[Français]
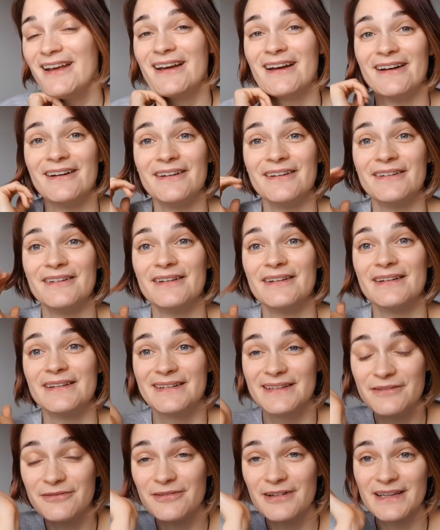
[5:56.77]

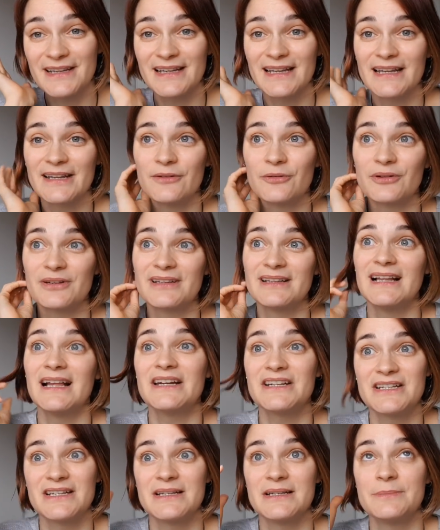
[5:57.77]
si vous voyez les, donc
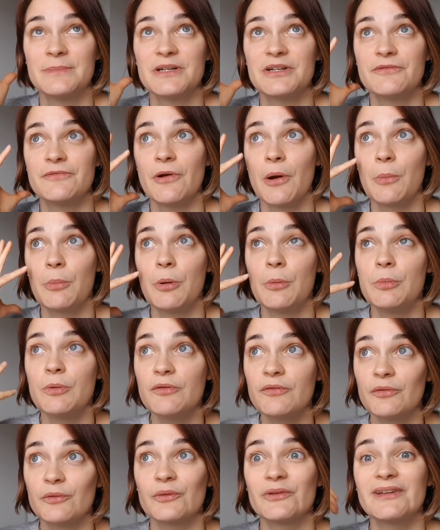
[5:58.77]
là j'ai mes cheveux un peu plus
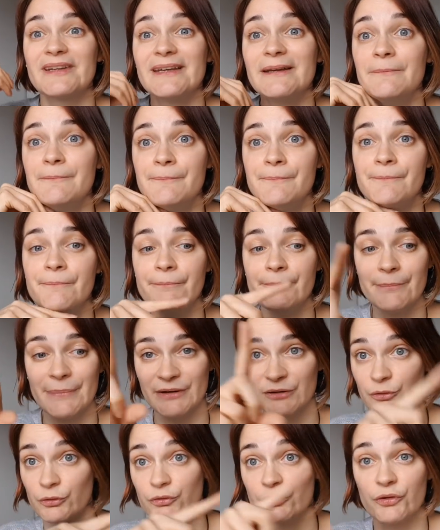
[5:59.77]
foncés
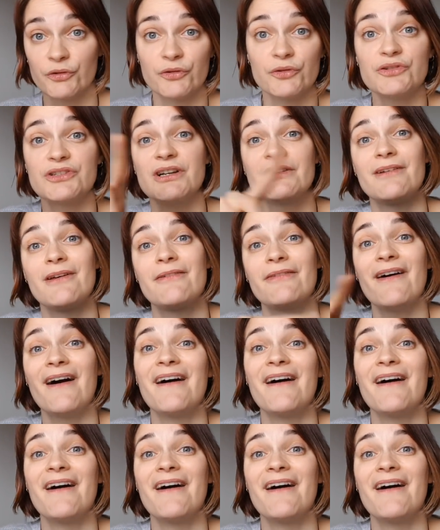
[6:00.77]
parce qu'entre temps j'avais fait